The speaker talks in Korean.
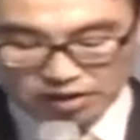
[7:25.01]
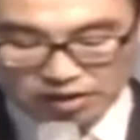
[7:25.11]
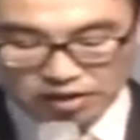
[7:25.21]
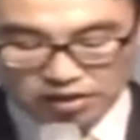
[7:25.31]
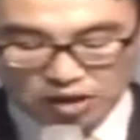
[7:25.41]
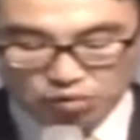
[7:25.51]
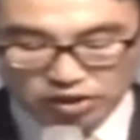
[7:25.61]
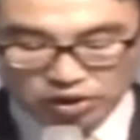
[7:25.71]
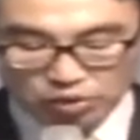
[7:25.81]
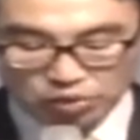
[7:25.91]
그런데 우리
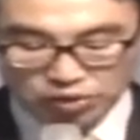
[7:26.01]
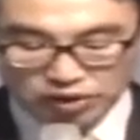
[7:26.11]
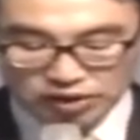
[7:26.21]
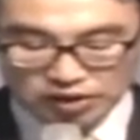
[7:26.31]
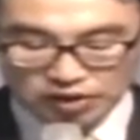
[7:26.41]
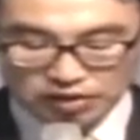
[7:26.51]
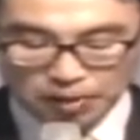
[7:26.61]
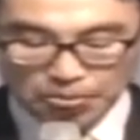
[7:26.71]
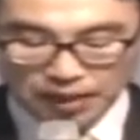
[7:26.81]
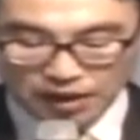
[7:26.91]
기독교인들은
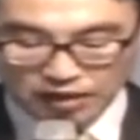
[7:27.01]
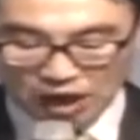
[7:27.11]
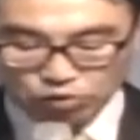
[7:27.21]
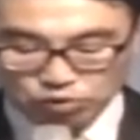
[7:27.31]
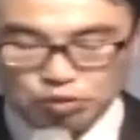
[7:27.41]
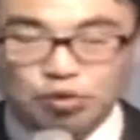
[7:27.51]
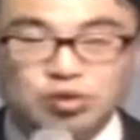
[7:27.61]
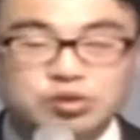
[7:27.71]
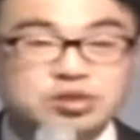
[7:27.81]
낮고